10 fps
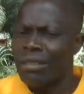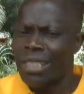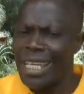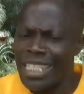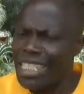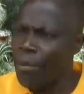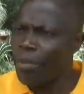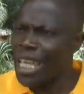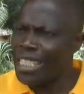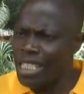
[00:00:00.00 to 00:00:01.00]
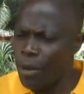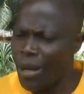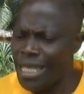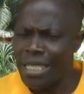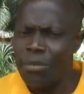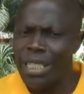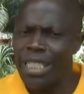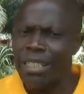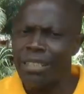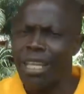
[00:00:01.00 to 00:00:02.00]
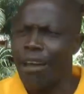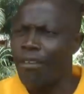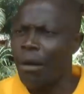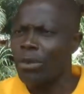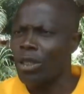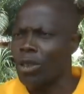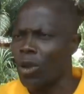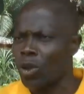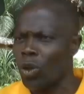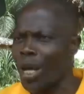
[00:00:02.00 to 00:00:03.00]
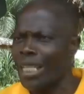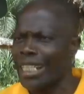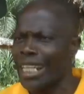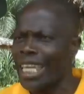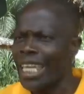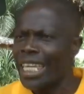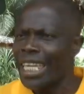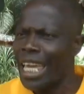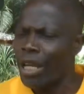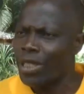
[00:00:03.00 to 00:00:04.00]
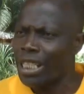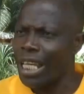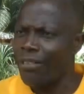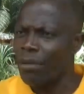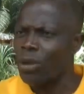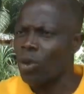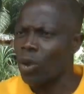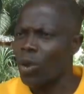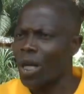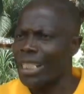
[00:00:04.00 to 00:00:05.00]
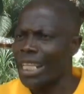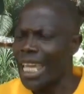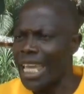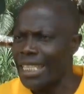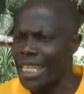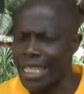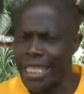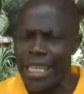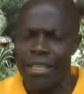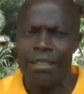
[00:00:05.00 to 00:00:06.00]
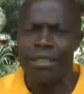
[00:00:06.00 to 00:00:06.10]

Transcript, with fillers: Qu'est-ce qui, se, qu'est-ce qui se passe Il me dit que la femme de tonton André, et dit que la femme de tonton André est décédée.